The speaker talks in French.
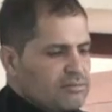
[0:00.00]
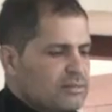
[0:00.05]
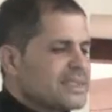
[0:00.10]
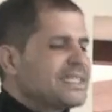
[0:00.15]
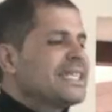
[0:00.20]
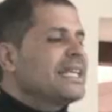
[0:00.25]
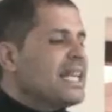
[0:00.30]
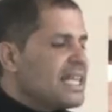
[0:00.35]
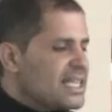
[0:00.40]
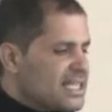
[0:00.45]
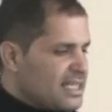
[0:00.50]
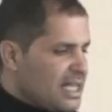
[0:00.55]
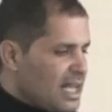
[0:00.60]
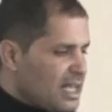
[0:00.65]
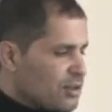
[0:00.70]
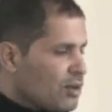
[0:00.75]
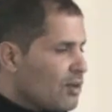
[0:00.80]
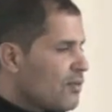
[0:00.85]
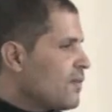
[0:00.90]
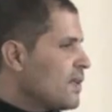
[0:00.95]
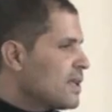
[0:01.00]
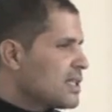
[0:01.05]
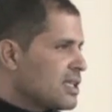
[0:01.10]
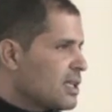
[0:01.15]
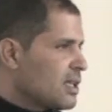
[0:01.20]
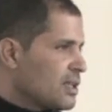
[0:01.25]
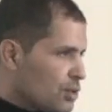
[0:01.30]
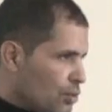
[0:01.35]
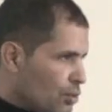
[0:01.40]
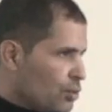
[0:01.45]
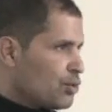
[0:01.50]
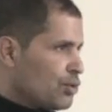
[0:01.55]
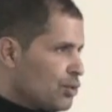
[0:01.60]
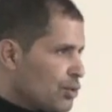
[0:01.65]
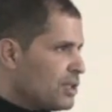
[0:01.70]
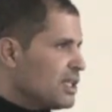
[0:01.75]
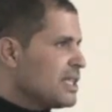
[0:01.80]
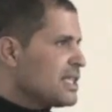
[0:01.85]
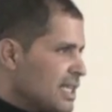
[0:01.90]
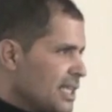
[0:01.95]
C'est la stase, en fait. Ce que je
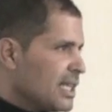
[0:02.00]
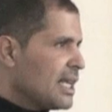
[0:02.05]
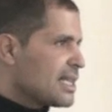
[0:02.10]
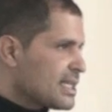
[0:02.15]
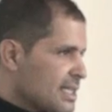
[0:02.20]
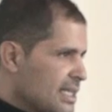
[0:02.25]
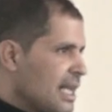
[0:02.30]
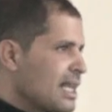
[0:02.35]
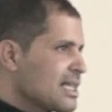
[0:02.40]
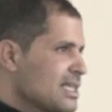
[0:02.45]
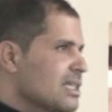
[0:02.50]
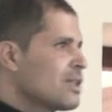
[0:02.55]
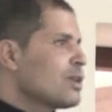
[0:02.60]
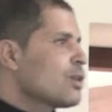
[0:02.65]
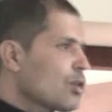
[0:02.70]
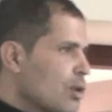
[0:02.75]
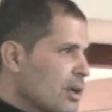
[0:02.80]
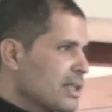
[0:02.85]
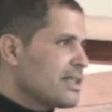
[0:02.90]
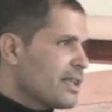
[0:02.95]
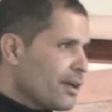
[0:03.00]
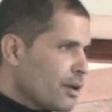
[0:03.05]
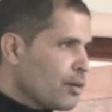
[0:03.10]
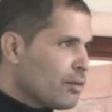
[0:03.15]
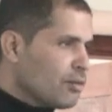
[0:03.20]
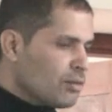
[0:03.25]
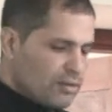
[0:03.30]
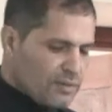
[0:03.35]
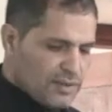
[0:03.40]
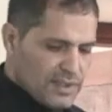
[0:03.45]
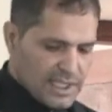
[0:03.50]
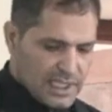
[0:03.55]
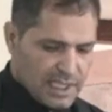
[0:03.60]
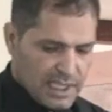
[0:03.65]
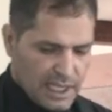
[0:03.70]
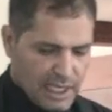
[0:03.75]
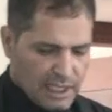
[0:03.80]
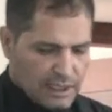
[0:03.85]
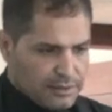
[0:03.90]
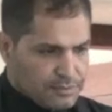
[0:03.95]
dis, c'est la stase
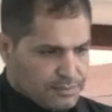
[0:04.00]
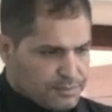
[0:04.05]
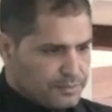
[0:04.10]
urétéro-vésicale.